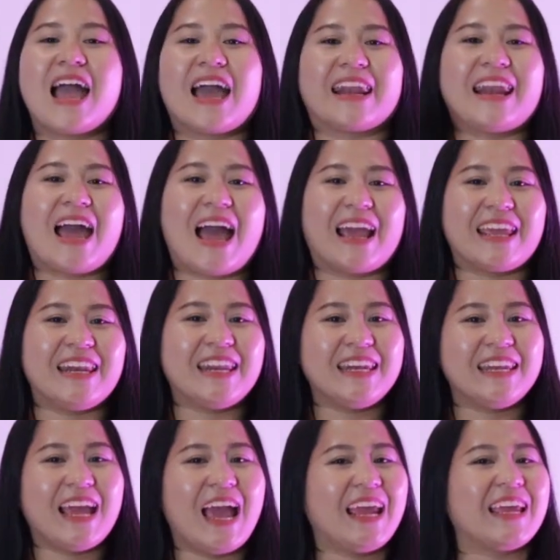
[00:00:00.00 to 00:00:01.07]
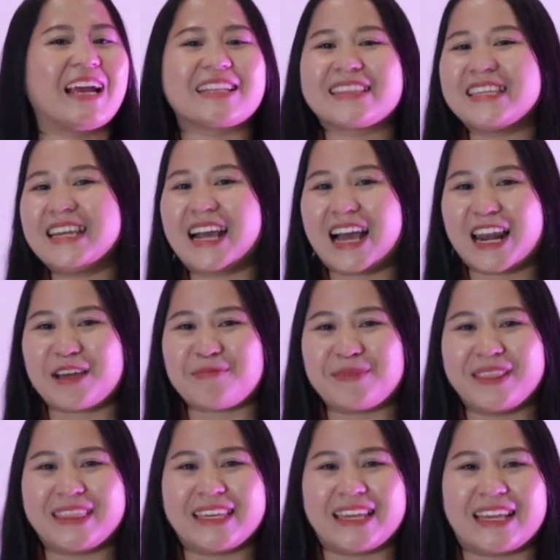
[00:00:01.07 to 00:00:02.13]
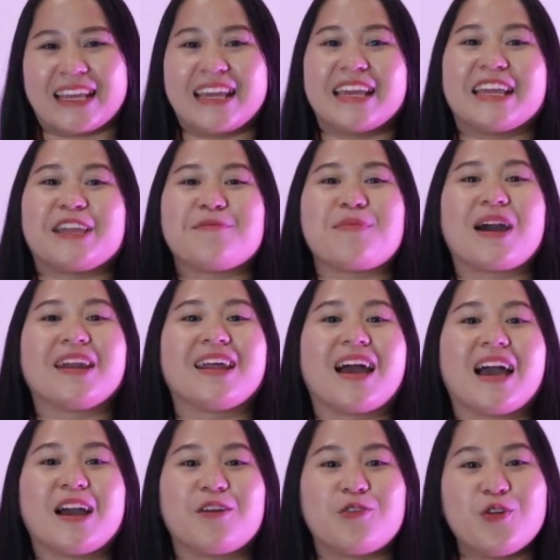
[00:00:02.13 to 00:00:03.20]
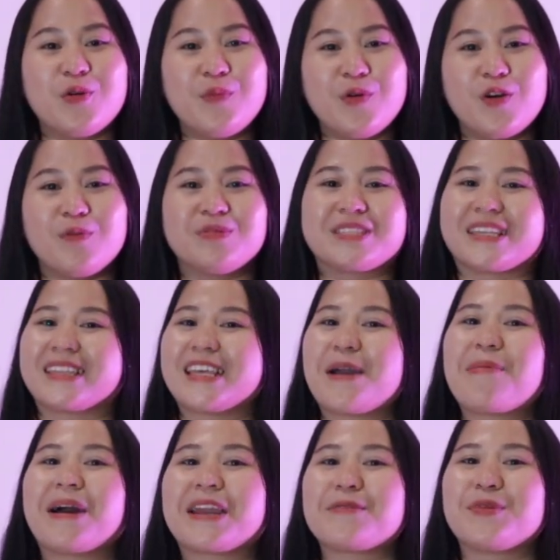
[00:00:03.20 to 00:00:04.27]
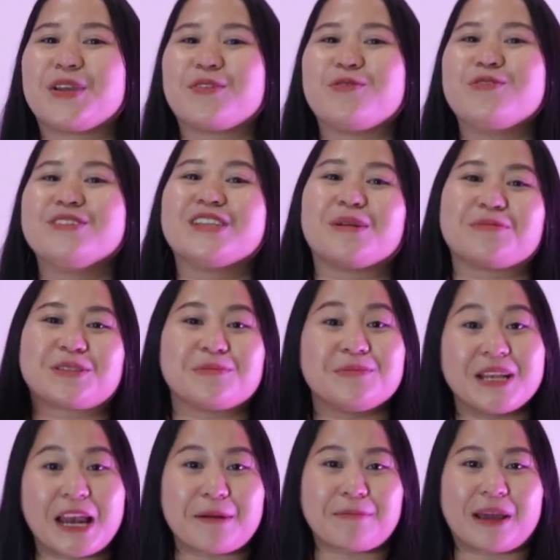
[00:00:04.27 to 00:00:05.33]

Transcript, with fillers: Nah, ini dia yang tidak kalah penting, ibadah umum setiap hari Minggu jam 9